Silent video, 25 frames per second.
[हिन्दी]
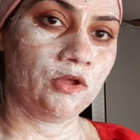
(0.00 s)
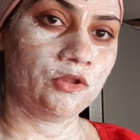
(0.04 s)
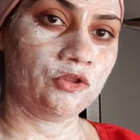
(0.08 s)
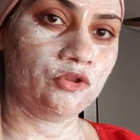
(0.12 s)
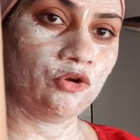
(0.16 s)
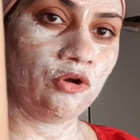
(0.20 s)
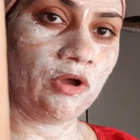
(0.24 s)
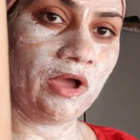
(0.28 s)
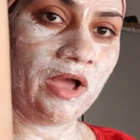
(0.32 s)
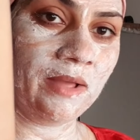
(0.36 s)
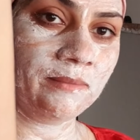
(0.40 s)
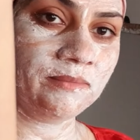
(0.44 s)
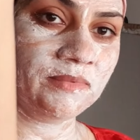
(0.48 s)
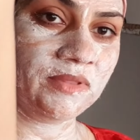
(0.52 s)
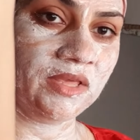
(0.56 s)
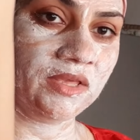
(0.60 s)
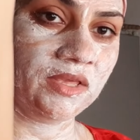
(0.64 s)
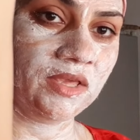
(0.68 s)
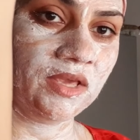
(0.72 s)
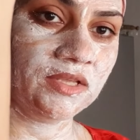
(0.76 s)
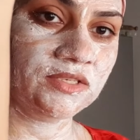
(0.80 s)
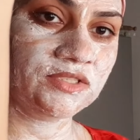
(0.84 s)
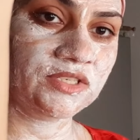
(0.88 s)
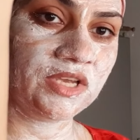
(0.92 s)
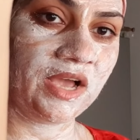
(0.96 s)
तो आप
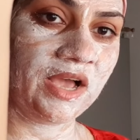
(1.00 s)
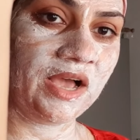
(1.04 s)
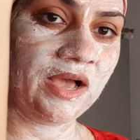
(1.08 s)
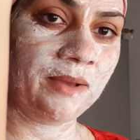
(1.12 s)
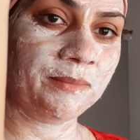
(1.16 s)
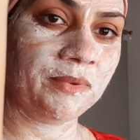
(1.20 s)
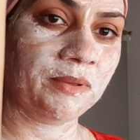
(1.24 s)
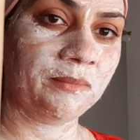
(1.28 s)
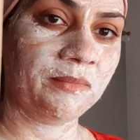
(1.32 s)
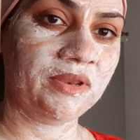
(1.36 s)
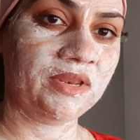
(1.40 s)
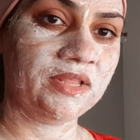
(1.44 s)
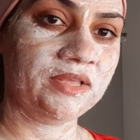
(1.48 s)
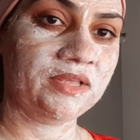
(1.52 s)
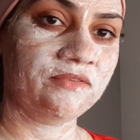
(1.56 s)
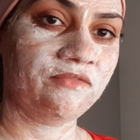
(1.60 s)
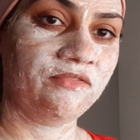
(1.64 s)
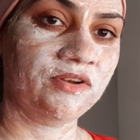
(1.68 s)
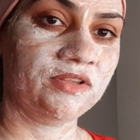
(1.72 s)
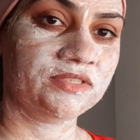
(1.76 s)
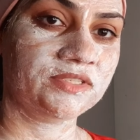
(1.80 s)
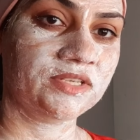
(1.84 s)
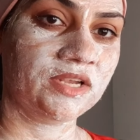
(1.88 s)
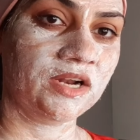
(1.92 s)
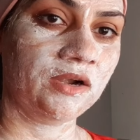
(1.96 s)
देखिए जहाँ पे मैंने
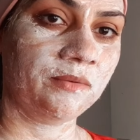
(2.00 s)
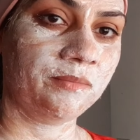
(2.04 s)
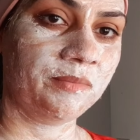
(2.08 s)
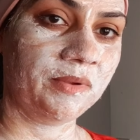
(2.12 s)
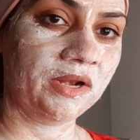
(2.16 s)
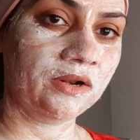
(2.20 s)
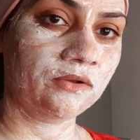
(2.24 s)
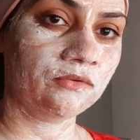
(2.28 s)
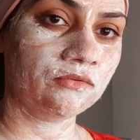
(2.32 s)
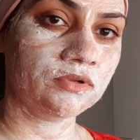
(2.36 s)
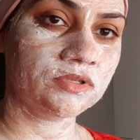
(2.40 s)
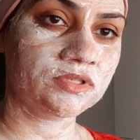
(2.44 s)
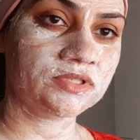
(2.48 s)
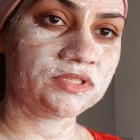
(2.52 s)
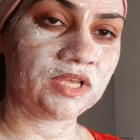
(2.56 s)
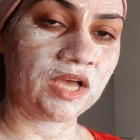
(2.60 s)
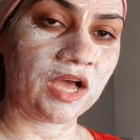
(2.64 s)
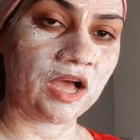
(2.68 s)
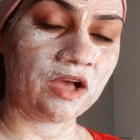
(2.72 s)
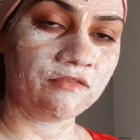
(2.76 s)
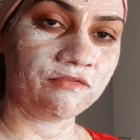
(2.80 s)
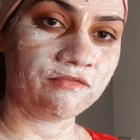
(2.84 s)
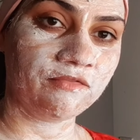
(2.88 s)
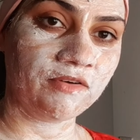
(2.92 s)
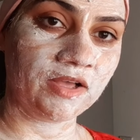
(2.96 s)
रिजल्ट बिल्कुल
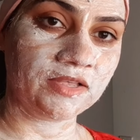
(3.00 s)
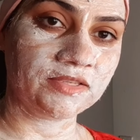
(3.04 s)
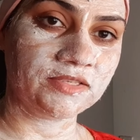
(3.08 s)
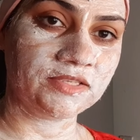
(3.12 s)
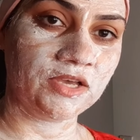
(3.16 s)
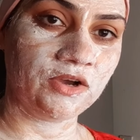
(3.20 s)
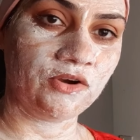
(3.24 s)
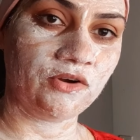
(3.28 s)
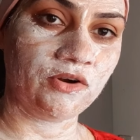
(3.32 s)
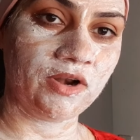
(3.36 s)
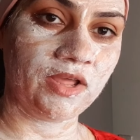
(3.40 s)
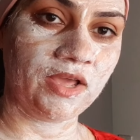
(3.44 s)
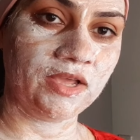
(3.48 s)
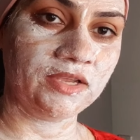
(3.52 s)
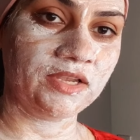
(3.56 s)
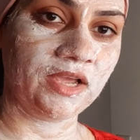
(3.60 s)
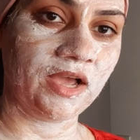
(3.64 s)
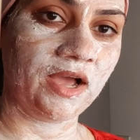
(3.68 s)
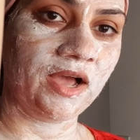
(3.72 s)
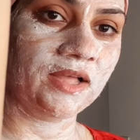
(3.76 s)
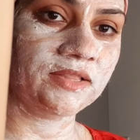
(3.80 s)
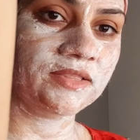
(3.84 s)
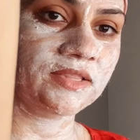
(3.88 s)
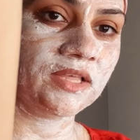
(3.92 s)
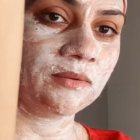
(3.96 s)
साफ वाजह हो रहा है
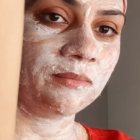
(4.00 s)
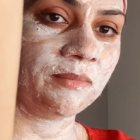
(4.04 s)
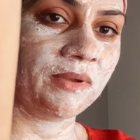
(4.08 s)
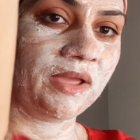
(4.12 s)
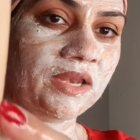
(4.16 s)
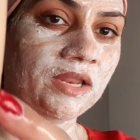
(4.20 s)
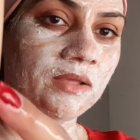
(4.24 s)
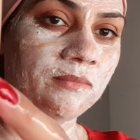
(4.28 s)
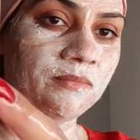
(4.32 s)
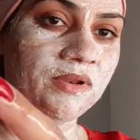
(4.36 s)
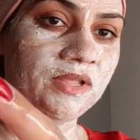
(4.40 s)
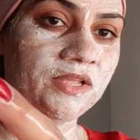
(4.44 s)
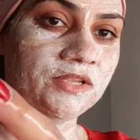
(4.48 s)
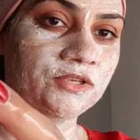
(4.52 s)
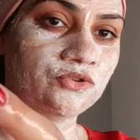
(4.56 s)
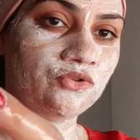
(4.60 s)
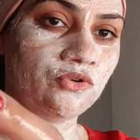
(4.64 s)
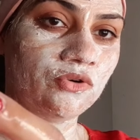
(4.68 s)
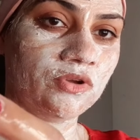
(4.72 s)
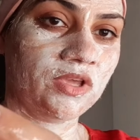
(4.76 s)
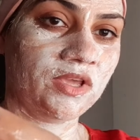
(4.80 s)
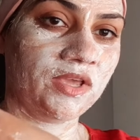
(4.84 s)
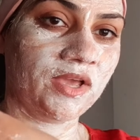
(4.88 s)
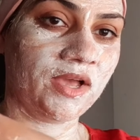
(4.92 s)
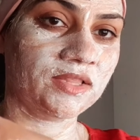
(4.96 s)
यहाँ तक मैंने ब्लीच को
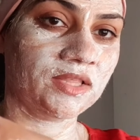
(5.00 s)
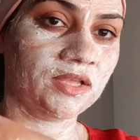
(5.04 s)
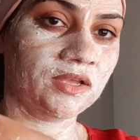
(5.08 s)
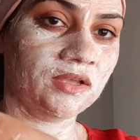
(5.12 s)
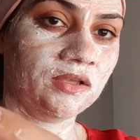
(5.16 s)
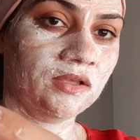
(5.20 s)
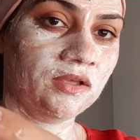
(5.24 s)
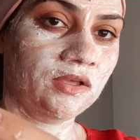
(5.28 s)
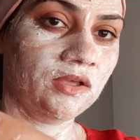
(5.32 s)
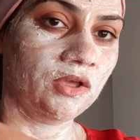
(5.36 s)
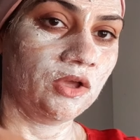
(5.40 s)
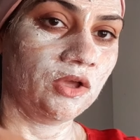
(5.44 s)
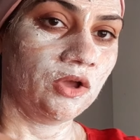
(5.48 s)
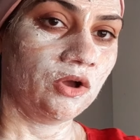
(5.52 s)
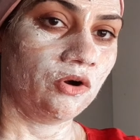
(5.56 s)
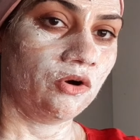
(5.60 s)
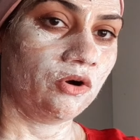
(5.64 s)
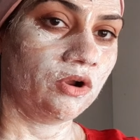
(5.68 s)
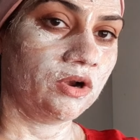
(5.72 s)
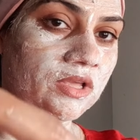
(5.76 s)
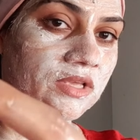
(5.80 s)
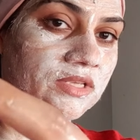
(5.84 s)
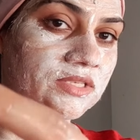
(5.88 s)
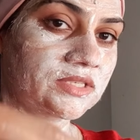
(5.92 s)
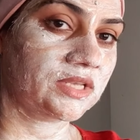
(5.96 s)
किया था
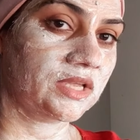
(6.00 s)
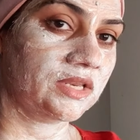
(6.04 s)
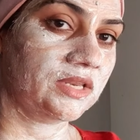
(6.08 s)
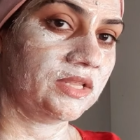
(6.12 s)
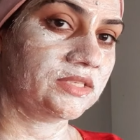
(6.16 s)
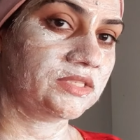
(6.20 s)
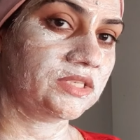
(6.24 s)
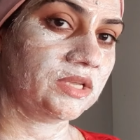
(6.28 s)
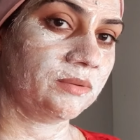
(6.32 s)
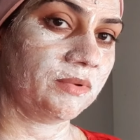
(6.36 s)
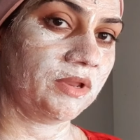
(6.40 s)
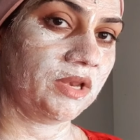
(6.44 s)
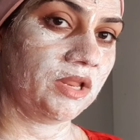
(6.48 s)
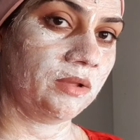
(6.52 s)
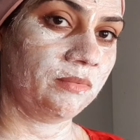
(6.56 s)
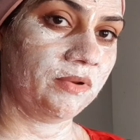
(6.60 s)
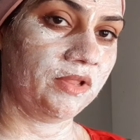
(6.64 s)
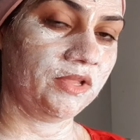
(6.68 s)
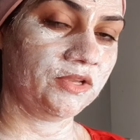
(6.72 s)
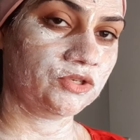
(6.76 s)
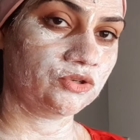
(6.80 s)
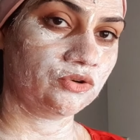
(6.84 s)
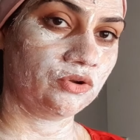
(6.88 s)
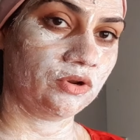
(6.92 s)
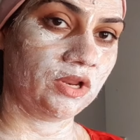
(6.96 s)
और इसके नीचे मैंने
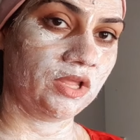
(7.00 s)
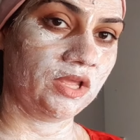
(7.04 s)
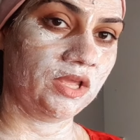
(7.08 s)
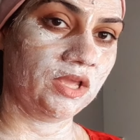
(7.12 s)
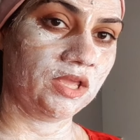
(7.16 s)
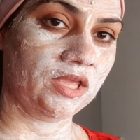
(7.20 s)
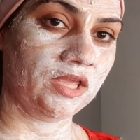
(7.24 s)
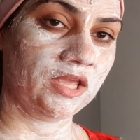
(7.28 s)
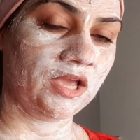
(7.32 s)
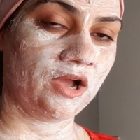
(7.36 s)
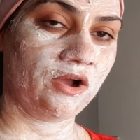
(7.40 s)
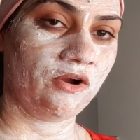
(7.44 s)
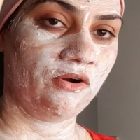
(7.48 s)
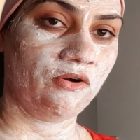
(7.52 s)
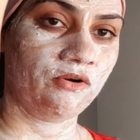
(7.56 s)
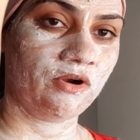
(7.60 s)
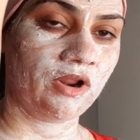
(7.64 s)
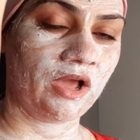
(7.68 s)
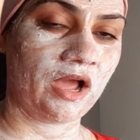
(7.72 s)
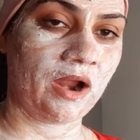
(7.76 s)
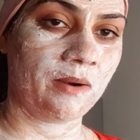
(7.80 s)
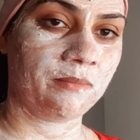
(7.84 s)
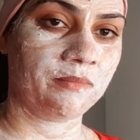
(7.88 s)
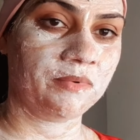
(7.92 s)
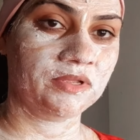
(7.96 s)
ब्लीच को नहीं किया और
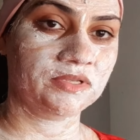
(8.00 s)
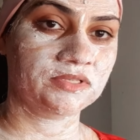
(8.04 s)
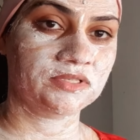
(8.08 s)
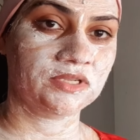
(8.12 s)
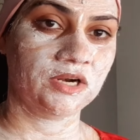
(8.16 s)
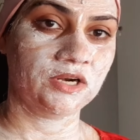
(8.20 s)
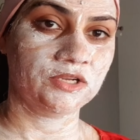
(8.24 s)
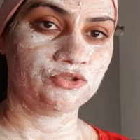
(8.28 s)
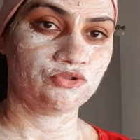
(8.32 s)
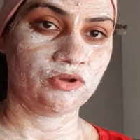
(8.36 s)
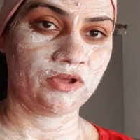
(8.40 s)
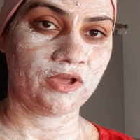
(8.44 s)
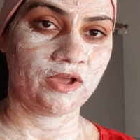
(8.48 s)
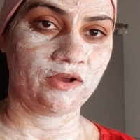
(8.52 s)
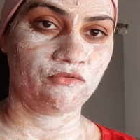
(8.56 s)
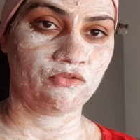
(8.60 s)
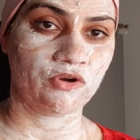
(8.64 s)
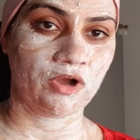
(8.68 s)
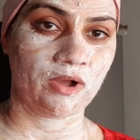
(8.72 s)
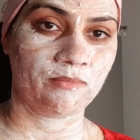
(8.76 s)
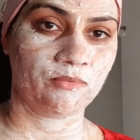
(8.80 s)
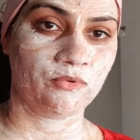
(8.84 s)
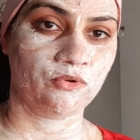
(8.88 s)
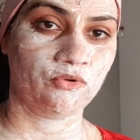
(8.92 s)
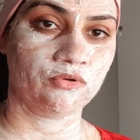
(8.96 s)
आप रिजल्ट जो है वो
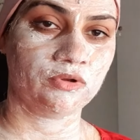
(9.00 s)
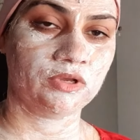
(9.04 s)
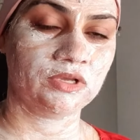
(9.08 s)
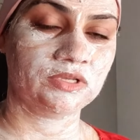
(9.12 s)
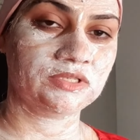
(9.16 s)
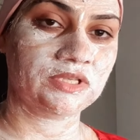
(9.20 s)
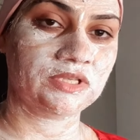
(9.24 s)
आप लोगों के